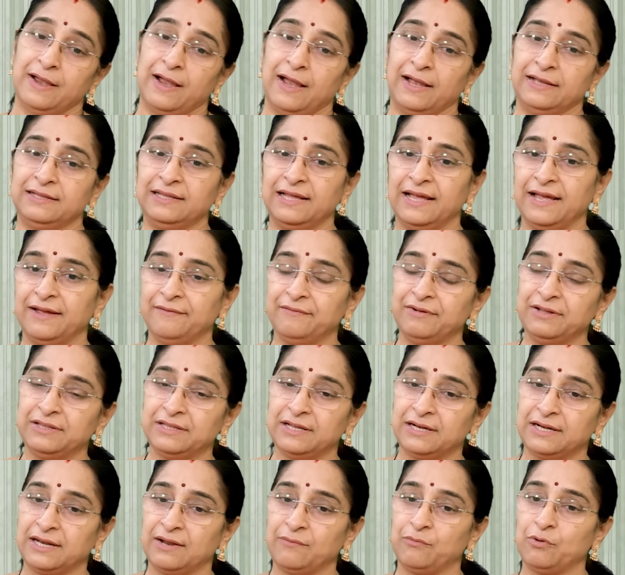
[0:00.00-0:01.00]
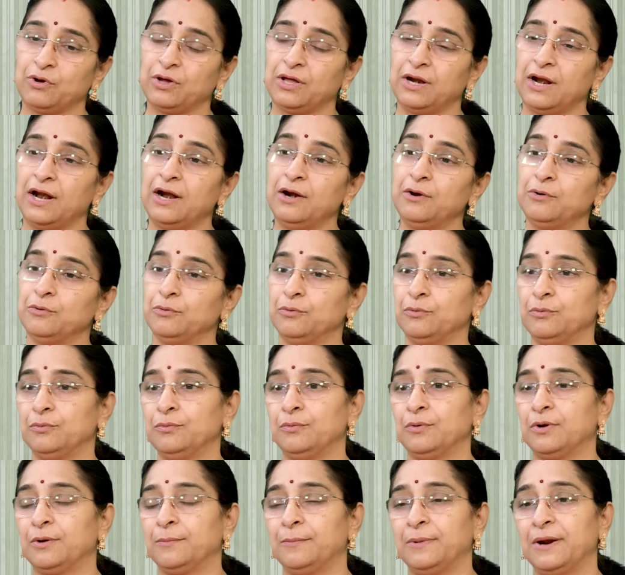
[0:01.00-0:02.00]
అయితే ఏమైందట ఒకనాడు
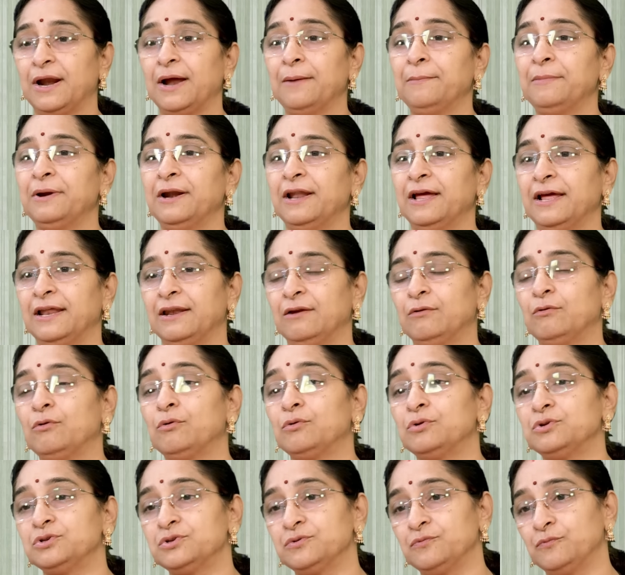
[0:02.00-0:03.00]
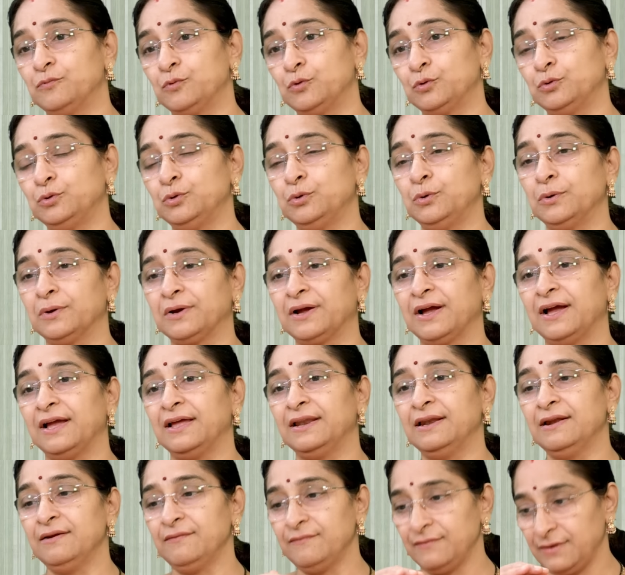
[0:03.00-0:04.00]
ఒక బ్రాహ్మణ ఆయన ఒక కొంచెం వృద్ధుడు ఒక
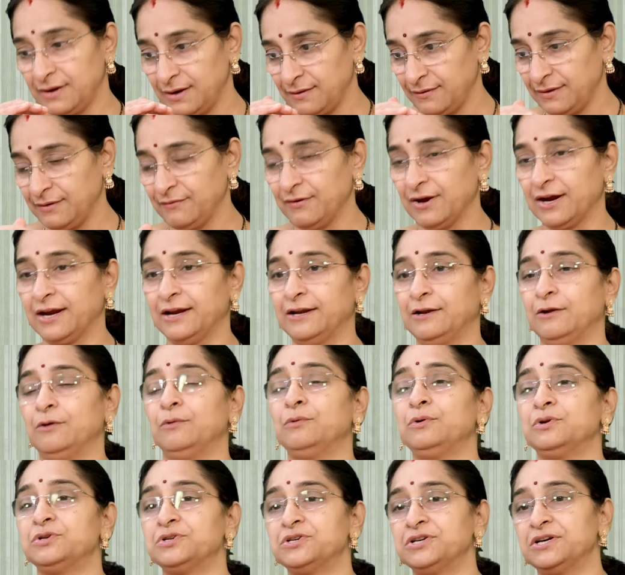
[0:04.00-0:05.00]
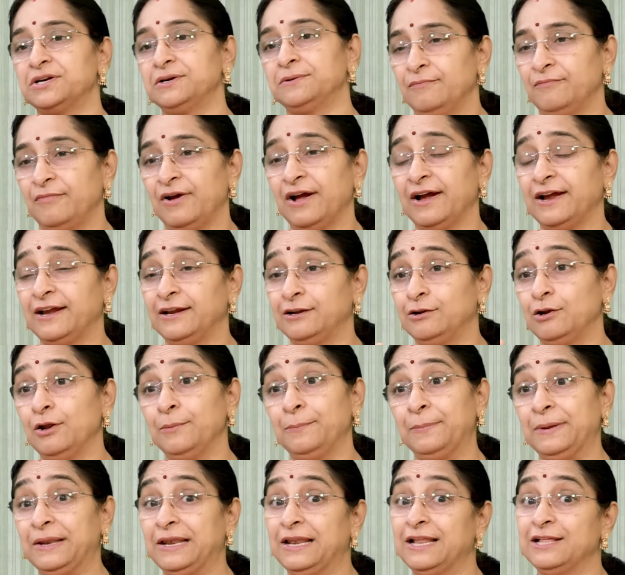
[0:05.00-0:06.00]
ఆయన వీళ్ళు ఈ వాకిట్లోకి వచ్చాడు వాకిట్లో
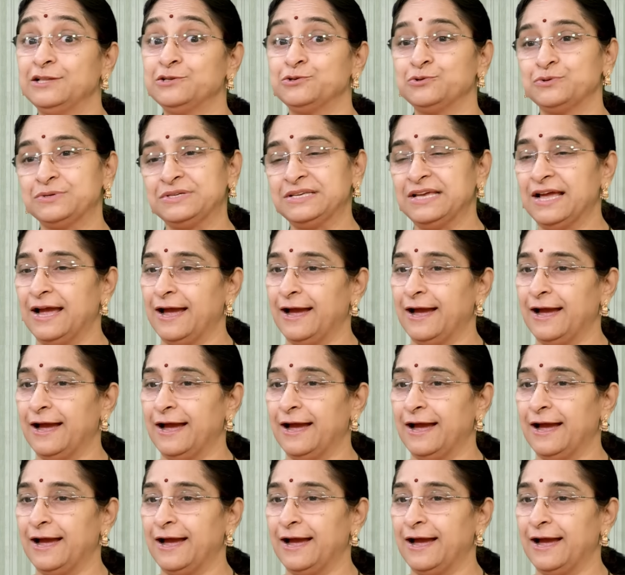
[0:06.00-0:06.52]
పిల్లని చూసి